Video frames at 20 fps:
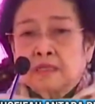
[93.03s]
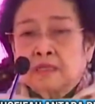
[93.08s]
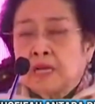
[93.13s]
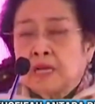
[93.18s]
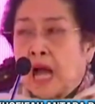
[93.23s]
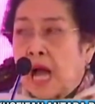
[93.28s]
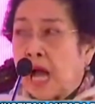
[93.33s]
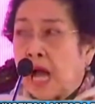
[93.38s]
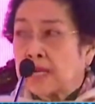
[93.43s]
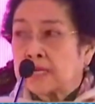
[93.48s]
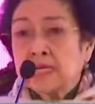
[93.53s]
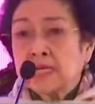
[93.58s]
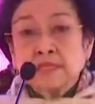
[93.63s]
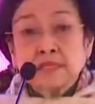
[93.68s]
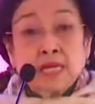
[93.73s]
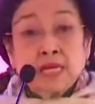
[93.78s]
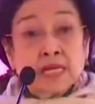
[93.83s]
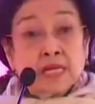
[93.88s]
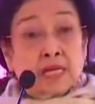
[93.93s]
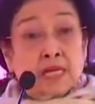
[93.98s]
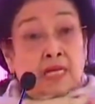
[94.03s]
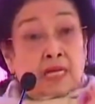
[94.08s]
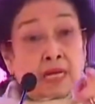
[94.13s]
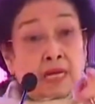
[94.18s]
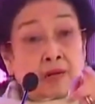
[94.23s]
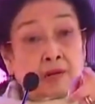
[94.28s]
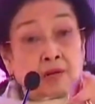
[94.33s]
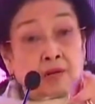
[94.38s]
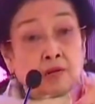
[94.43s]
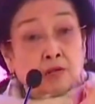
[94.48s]
Sementara dikutip
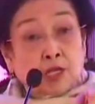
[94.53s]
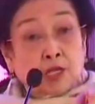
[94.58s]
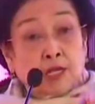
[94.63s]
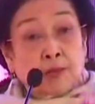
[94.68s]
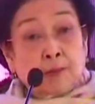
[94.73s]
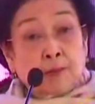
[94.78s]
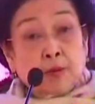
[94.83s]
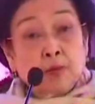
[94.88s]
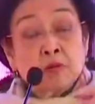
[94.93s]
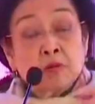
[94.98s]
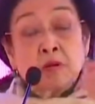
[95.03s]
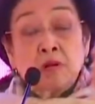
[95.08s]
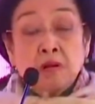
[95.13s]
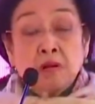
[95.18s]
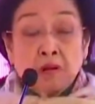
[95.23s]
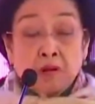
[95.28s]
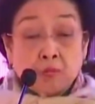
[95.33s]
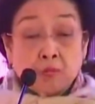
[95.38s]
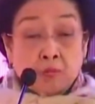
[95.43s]
dari Tribun News,